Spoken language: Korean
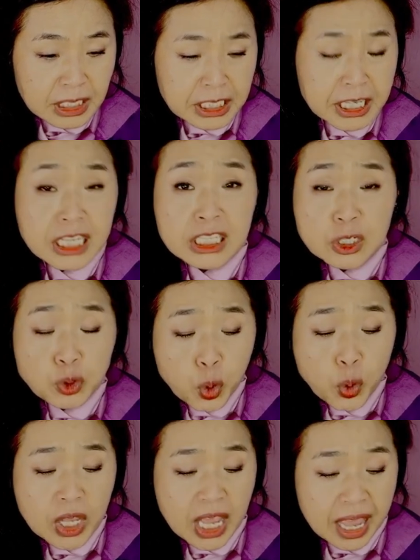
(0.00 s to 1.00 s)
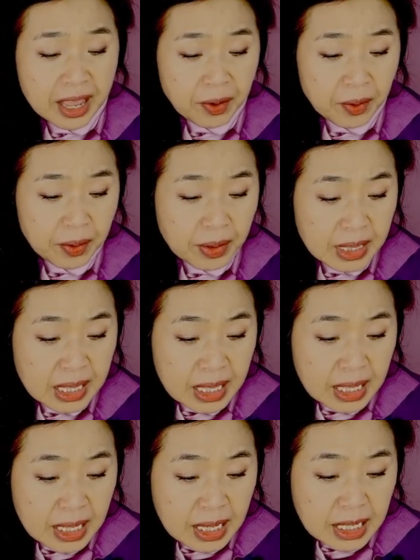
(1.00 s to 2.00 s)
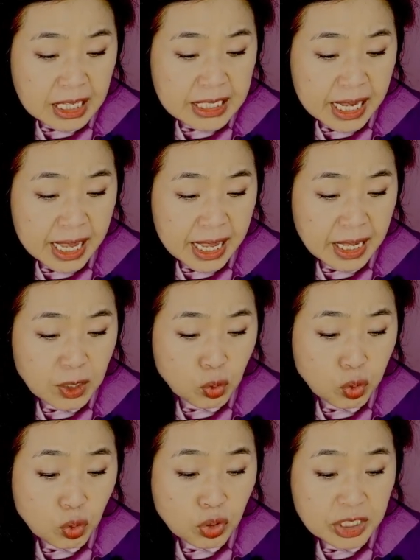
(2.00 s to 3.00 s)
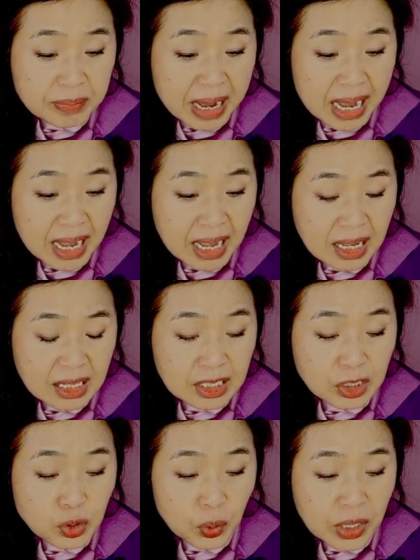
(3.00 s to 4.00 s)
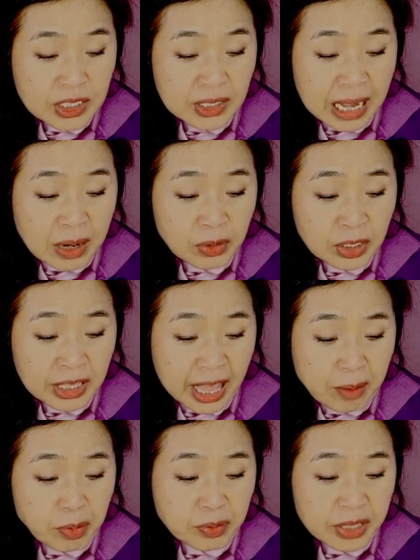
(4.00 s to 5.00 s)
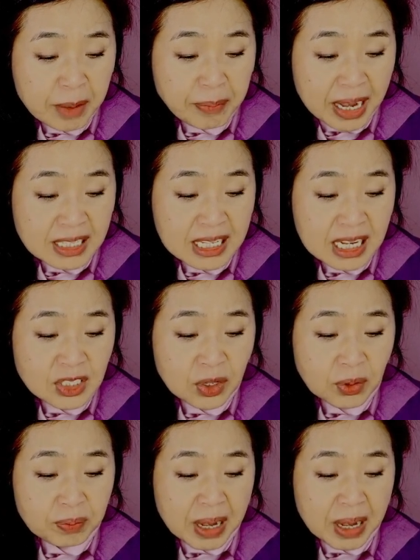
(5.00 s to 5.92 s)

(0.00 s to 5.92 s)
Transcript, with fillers: 이게 이제 초기예요 이제 그 후쿠시마 그쪽에서 나오는 대부분의 방사정,